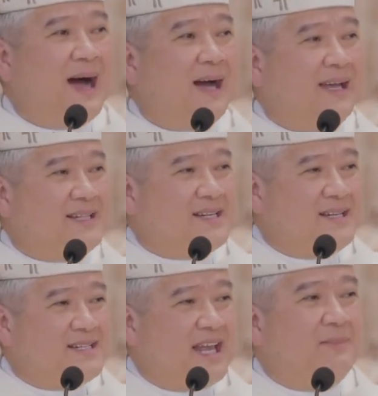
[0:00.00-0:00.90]
bakit
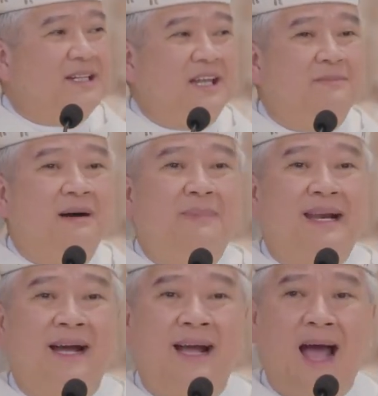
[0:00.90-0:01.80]
sa iba't ibang
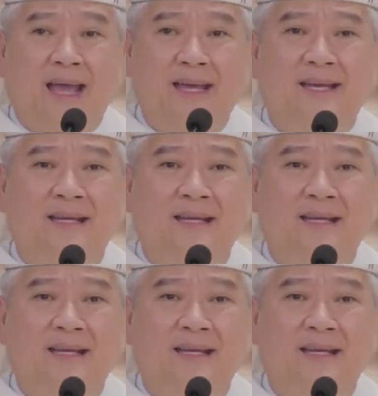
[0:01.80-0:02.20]
barangay,